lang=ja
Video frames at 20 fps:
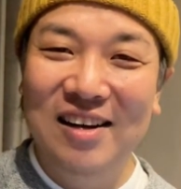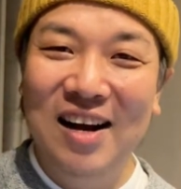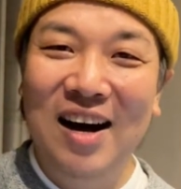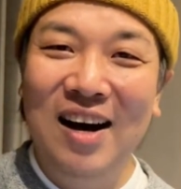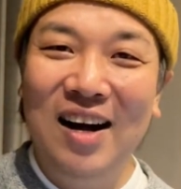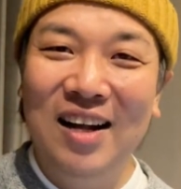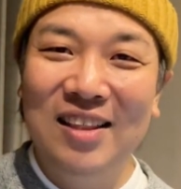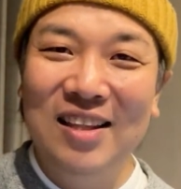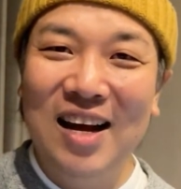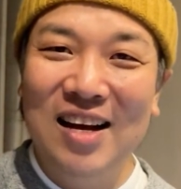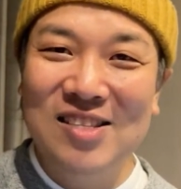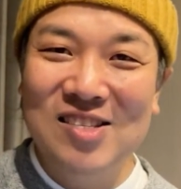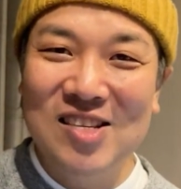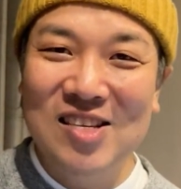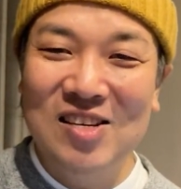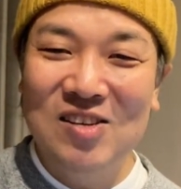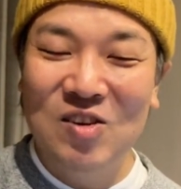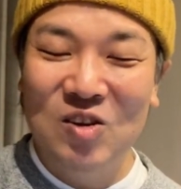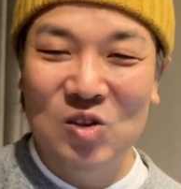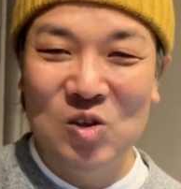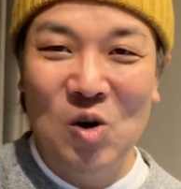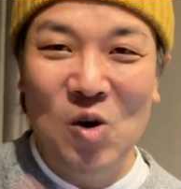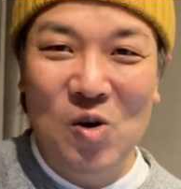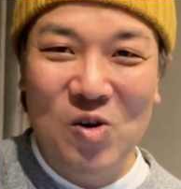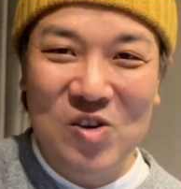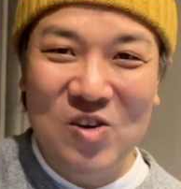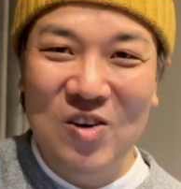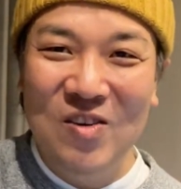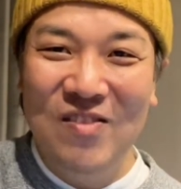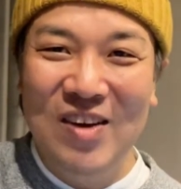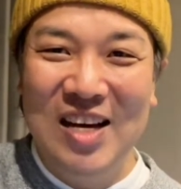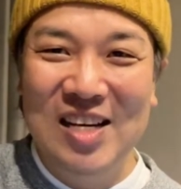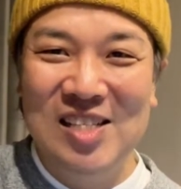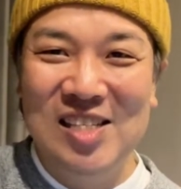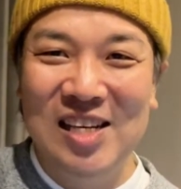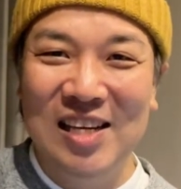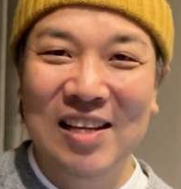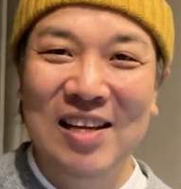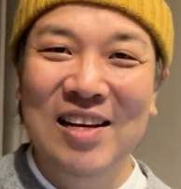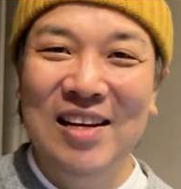中田敦彦、超有名
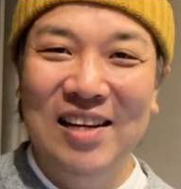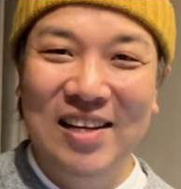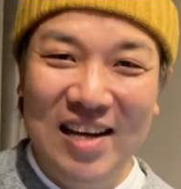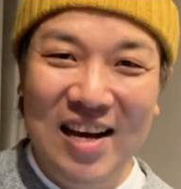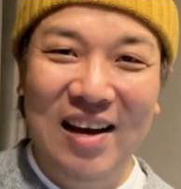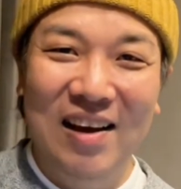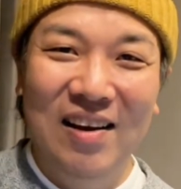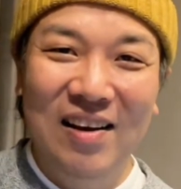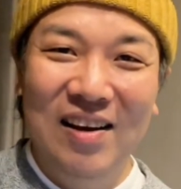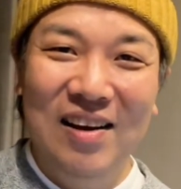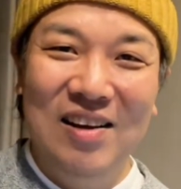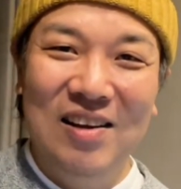人。ね。